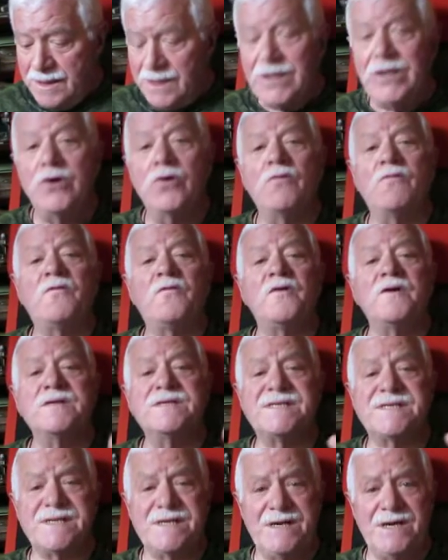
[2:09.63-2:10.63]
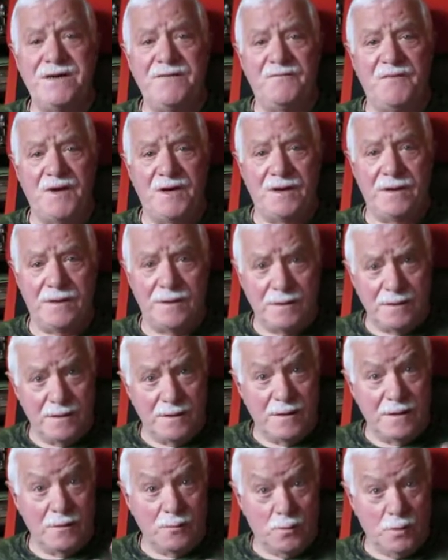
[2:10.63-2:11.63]
inoffensive
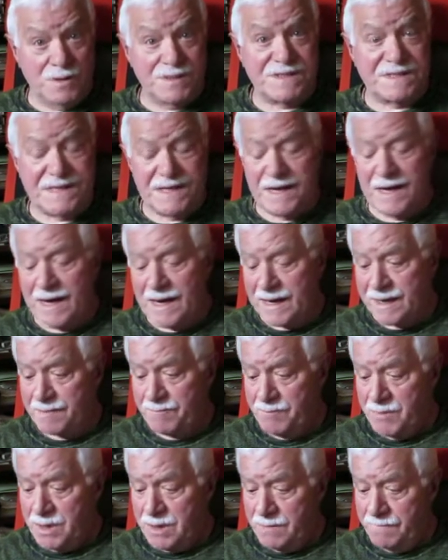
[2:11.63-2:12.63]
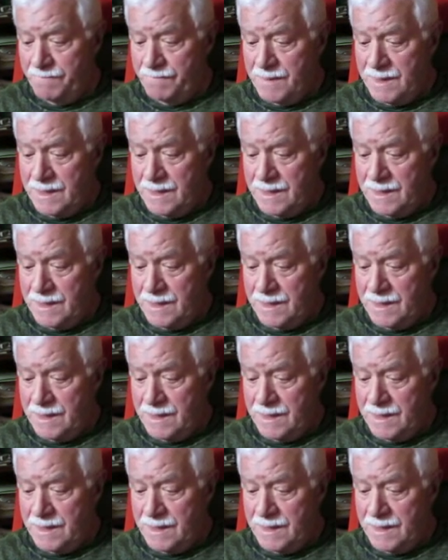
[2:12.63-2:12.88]
queste armi,